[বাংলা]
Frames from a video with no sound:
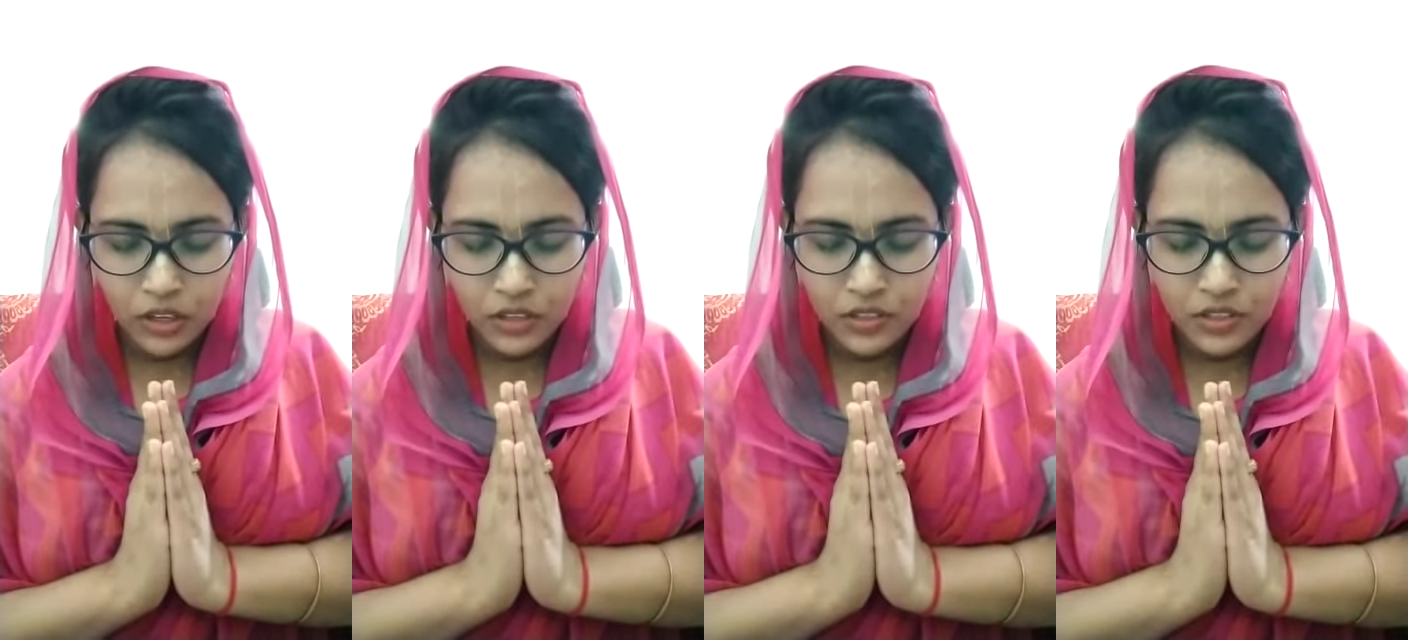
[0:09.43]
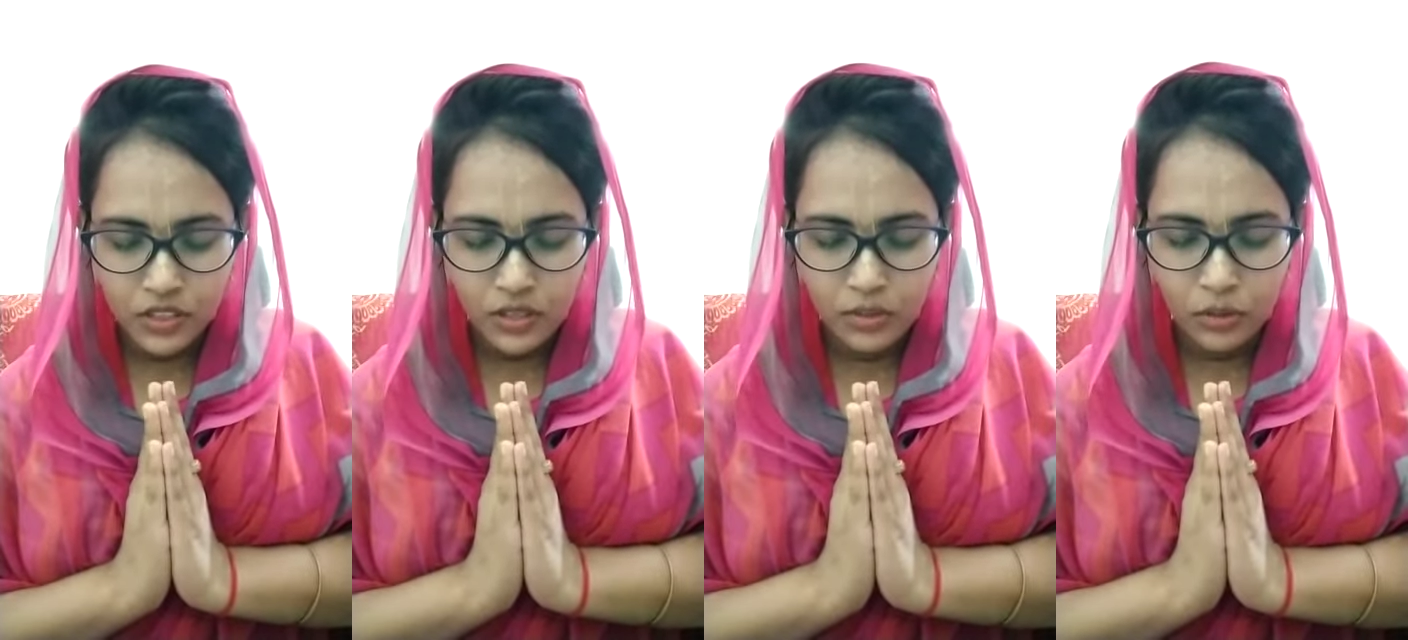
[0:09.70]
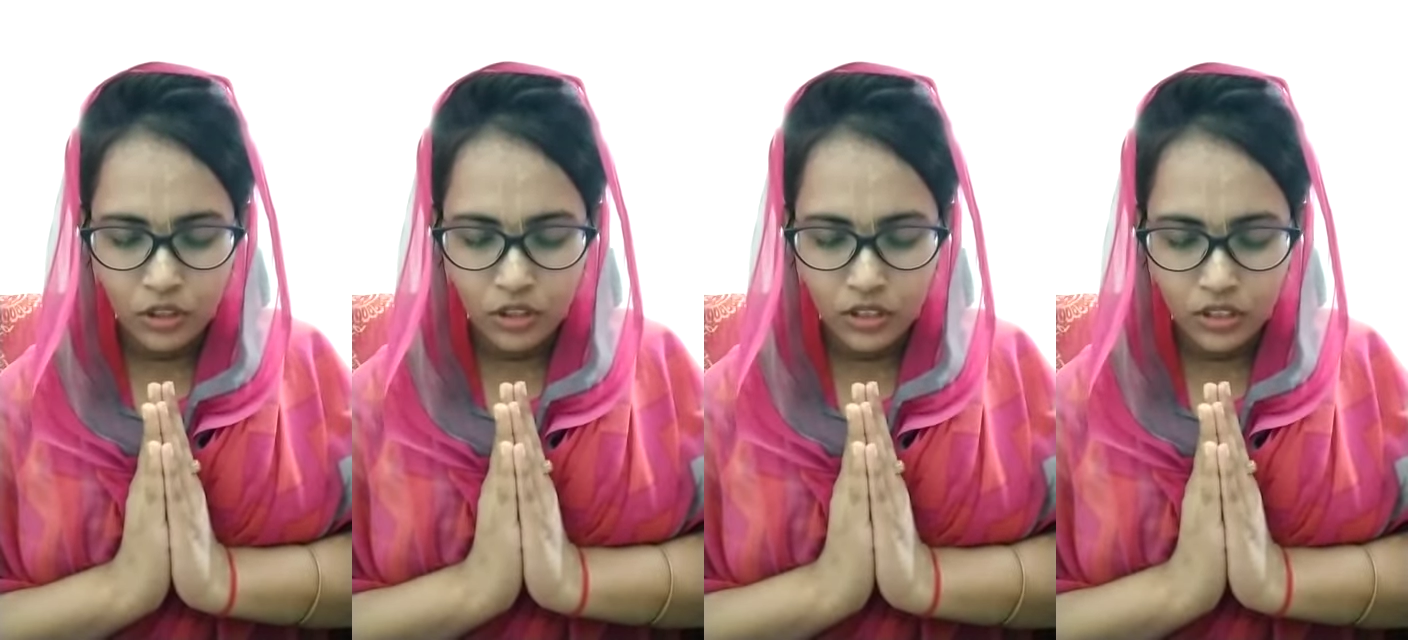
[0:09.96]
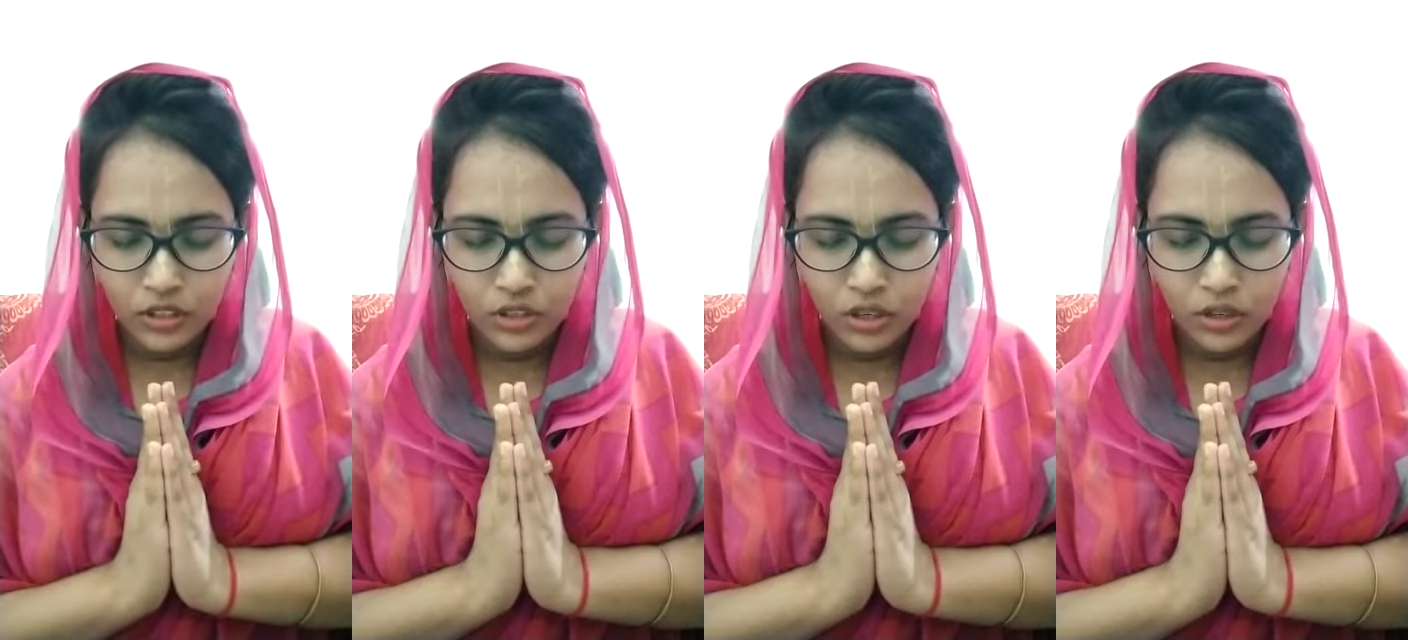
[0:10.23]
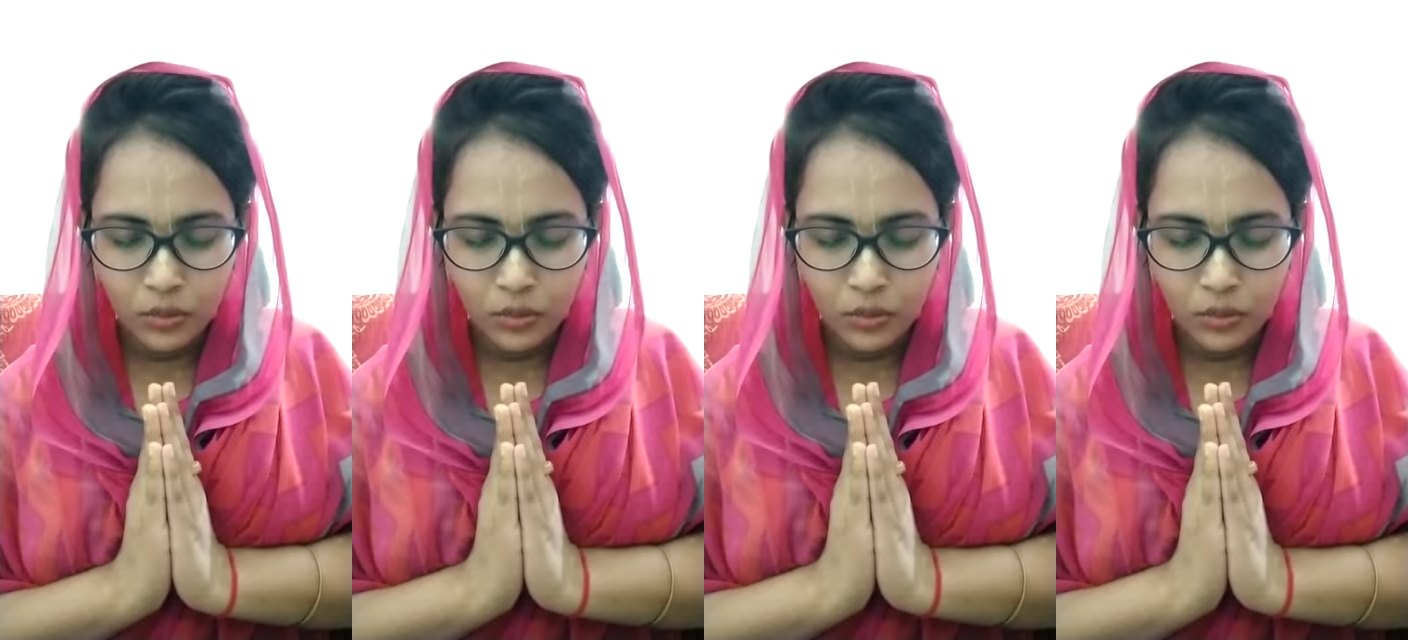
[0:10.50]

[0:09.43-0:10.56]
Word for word: শ্রীমতে জয়